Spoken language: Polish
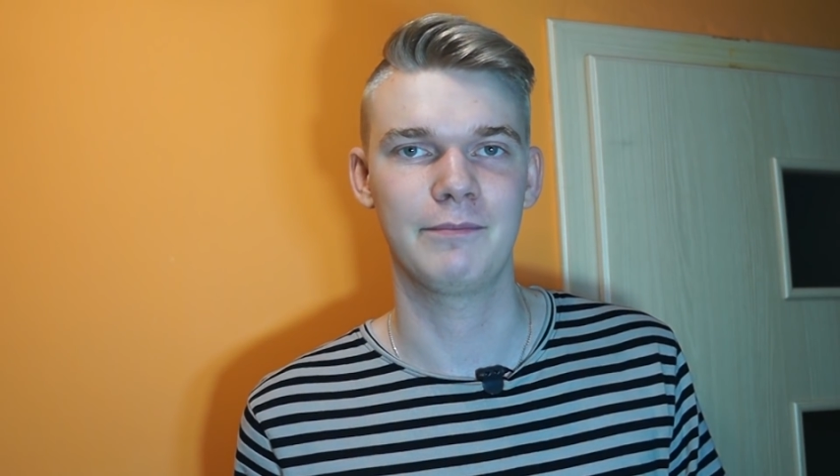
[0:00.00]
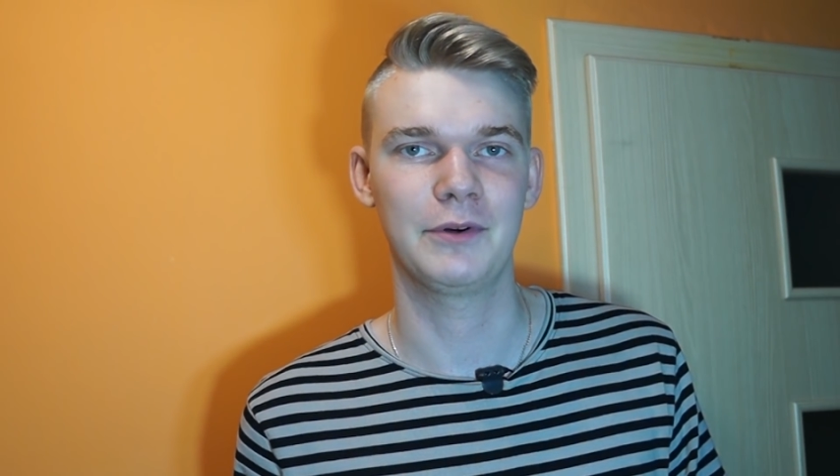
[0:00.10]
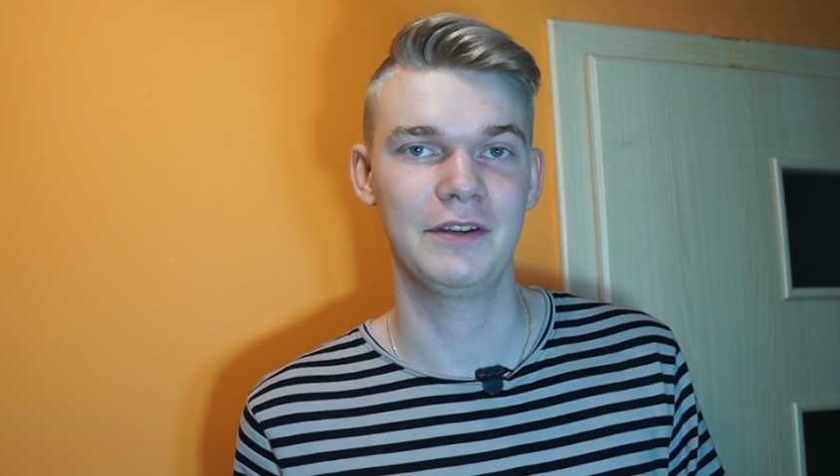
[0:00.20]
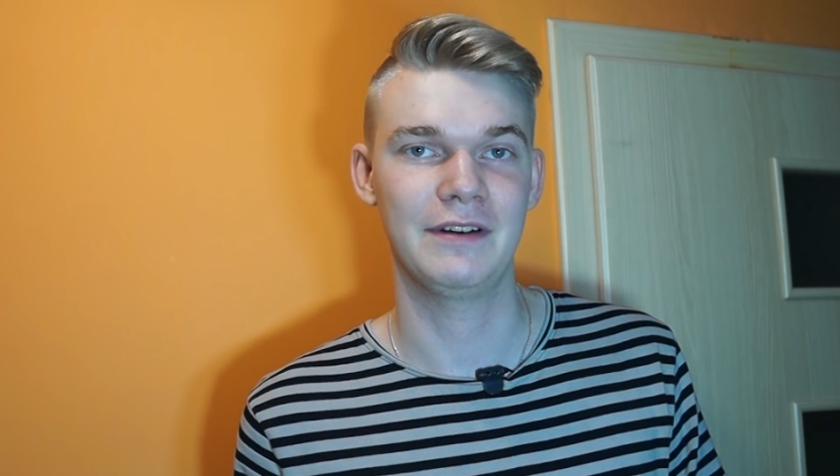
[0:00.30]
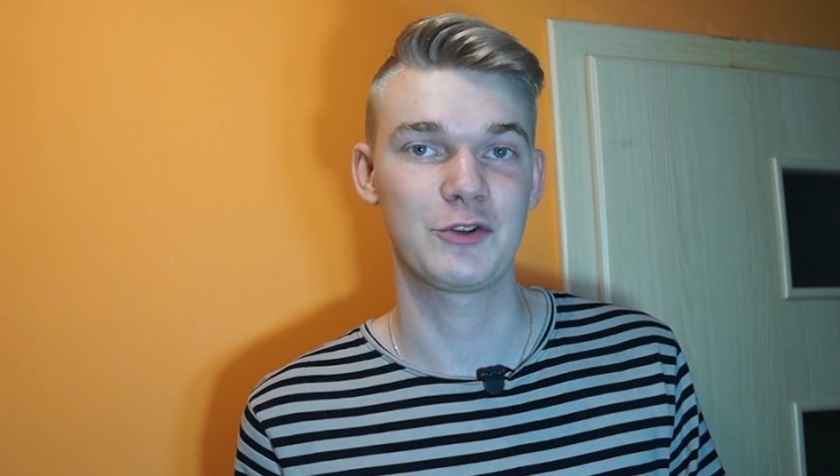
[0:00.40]

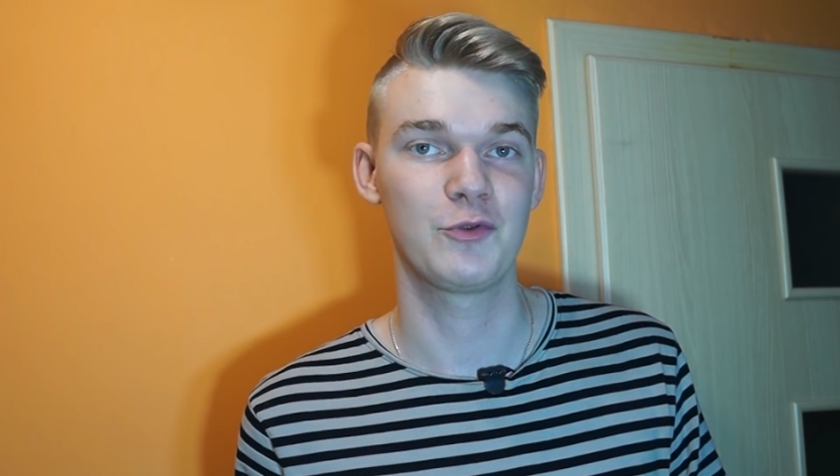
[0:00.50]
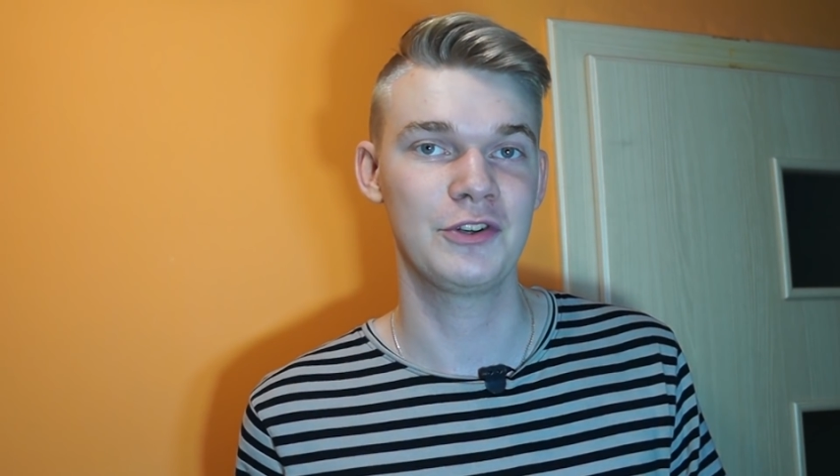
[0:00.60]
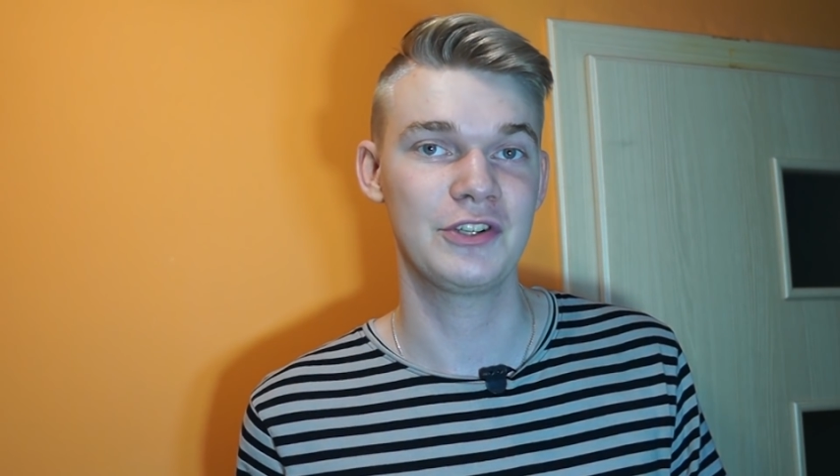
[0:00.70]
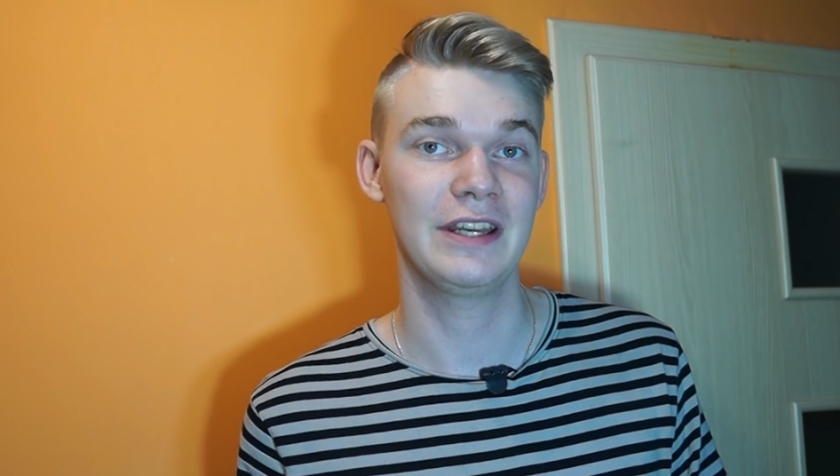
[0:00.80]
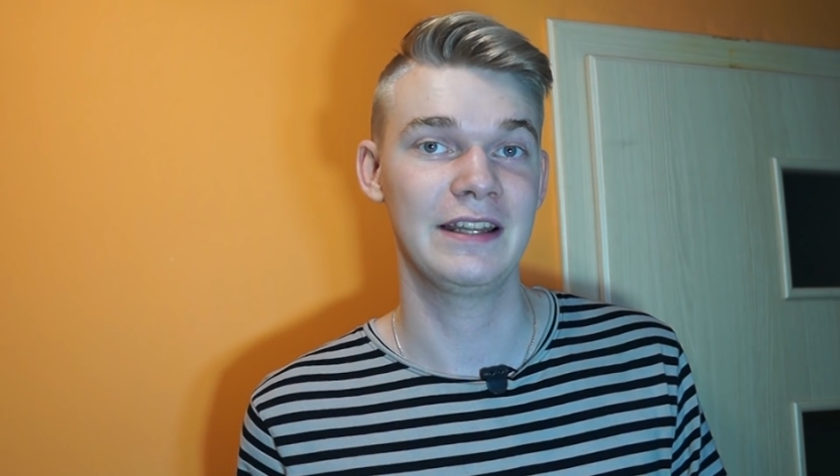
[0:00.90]
ponieważ
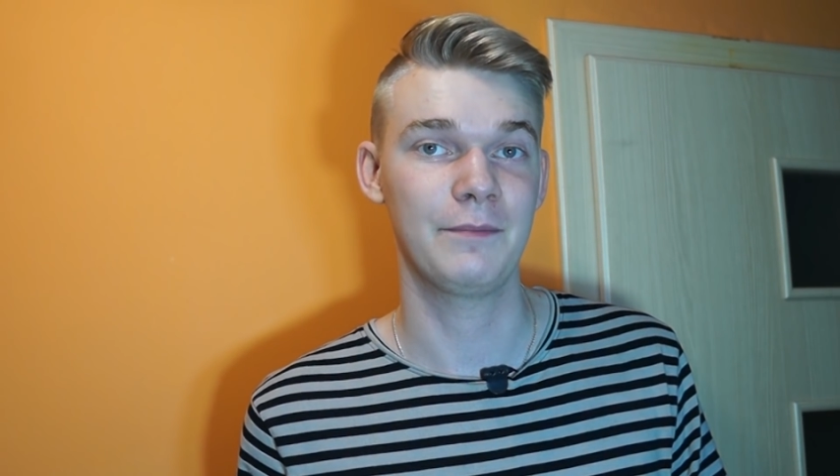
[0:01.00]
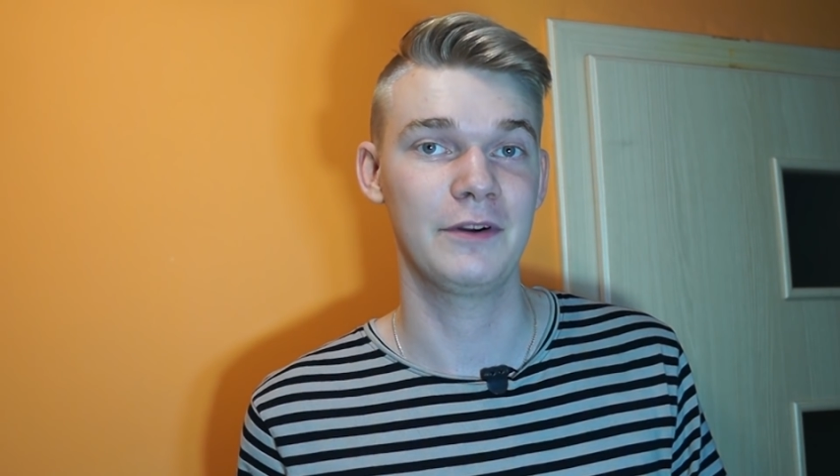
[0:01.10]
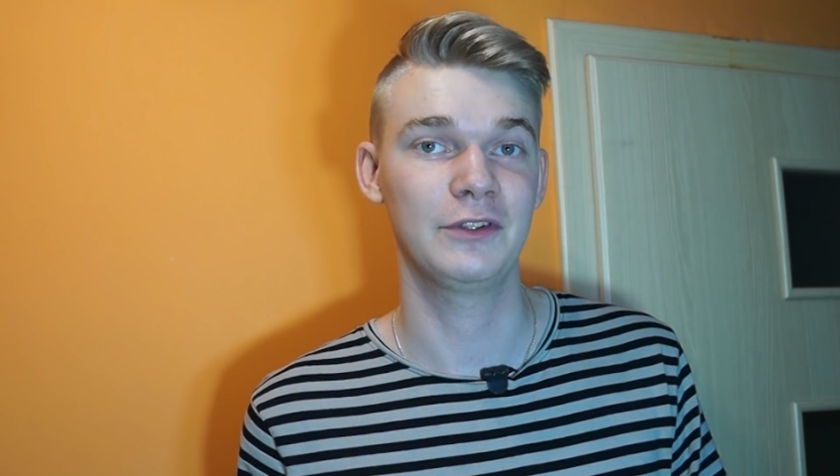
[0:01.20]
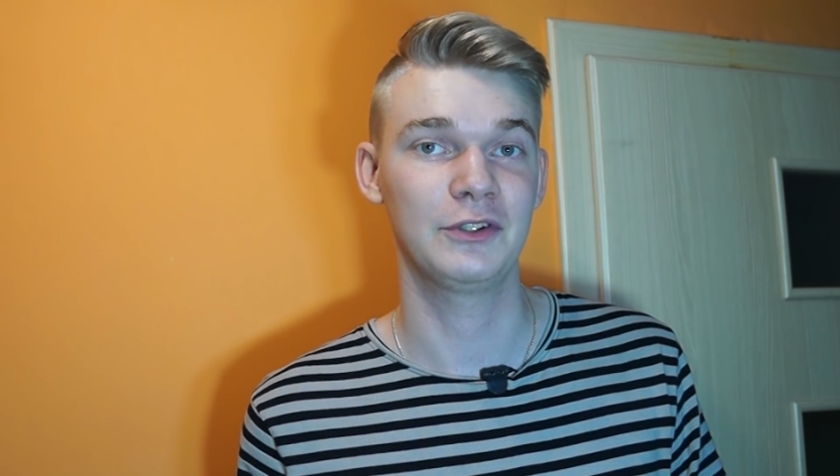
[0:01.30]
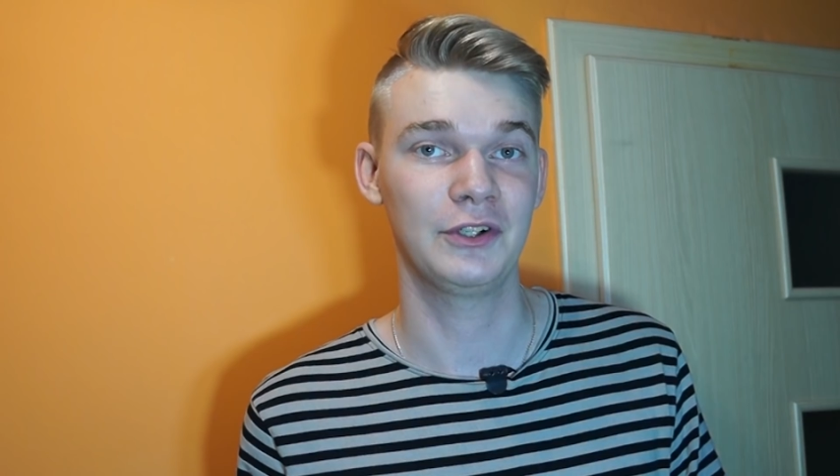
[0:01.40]
łączy je na
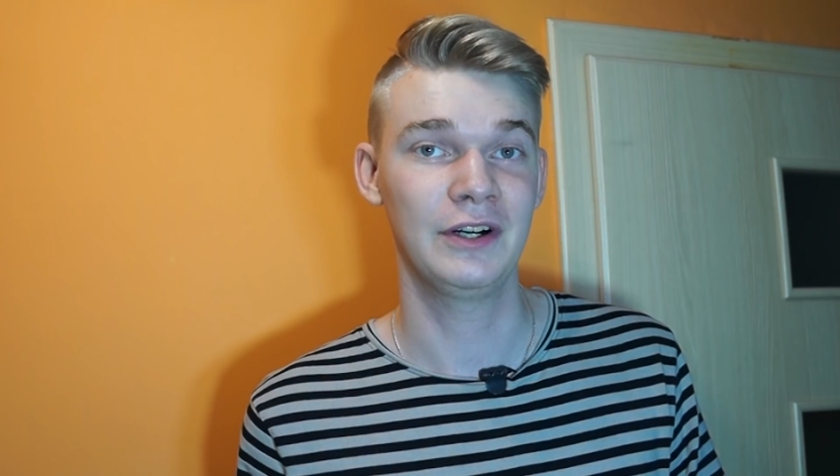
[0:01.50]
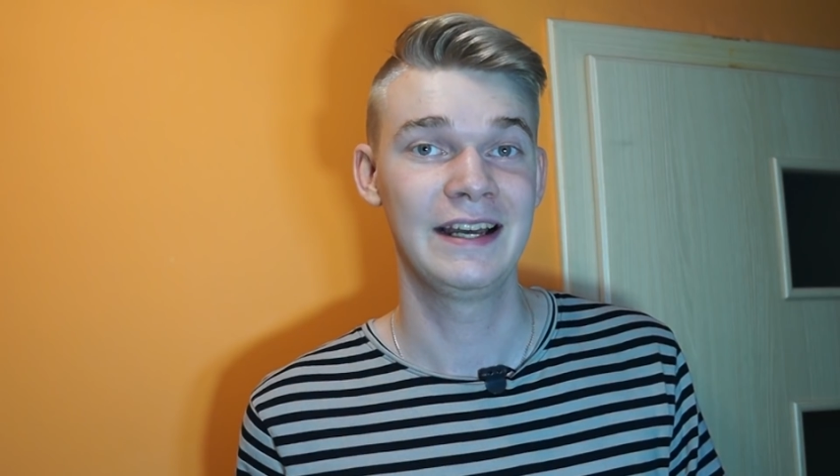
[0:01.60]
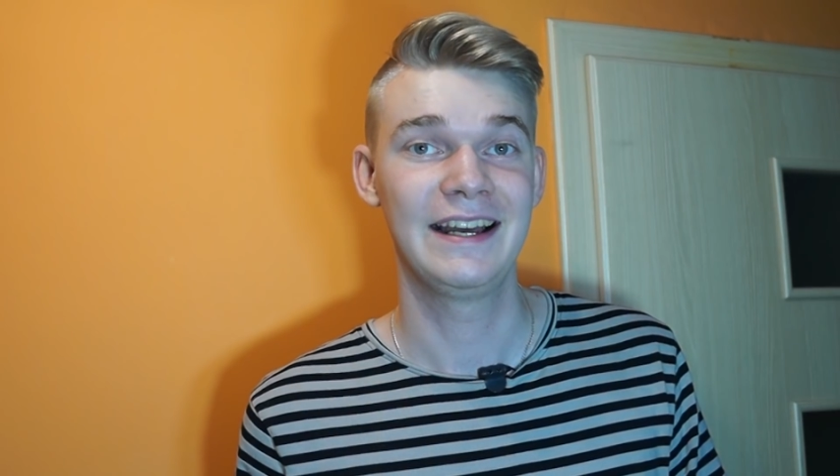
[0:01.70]
pewno to,